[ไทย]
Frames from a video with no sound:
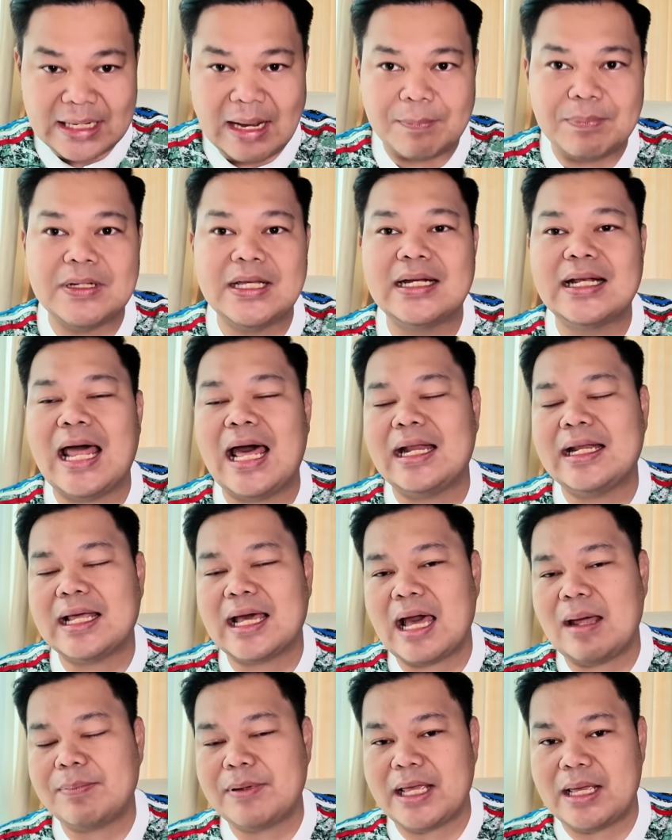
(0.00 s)
ระดับหนึ่งละ
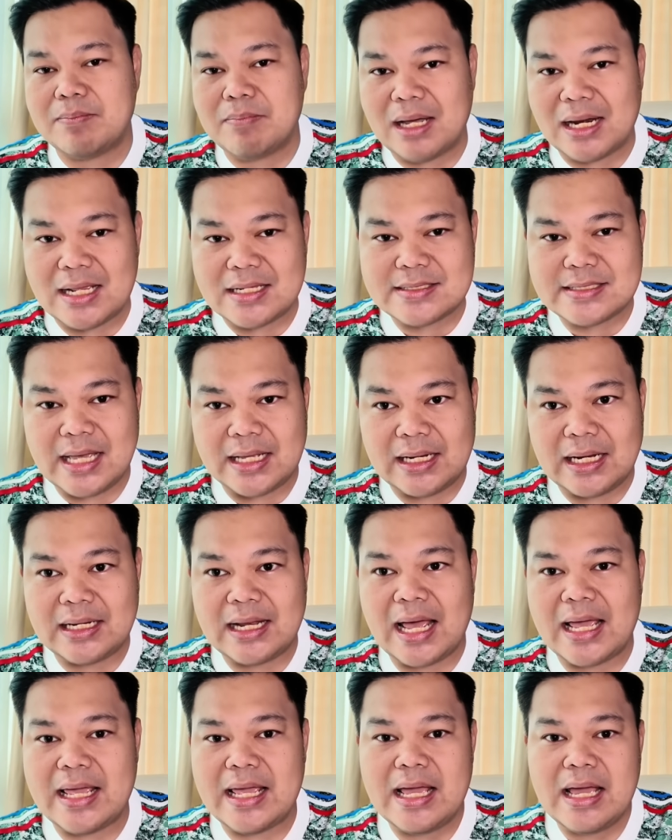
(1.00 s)
นะครับได้เห็นมาเลเซียนั้
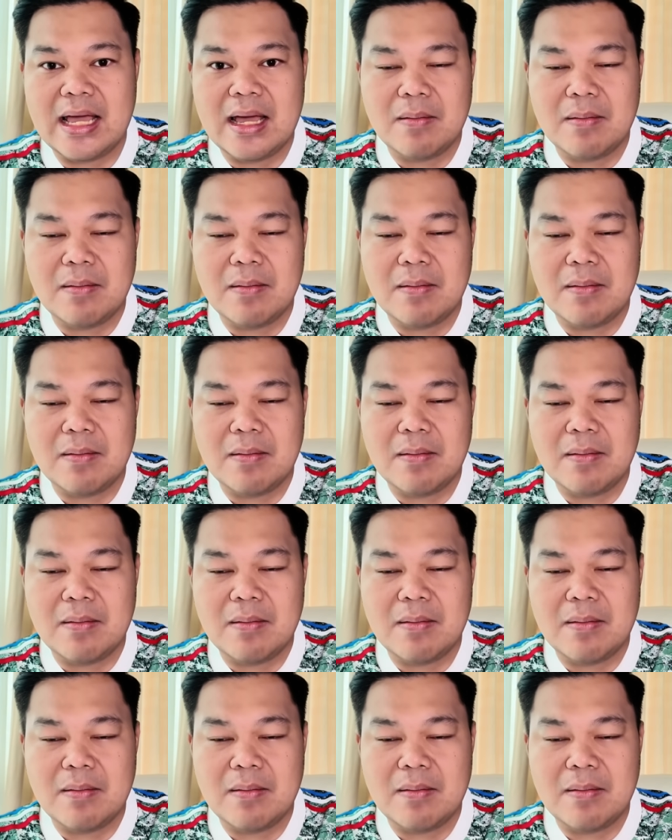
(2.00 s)
นได้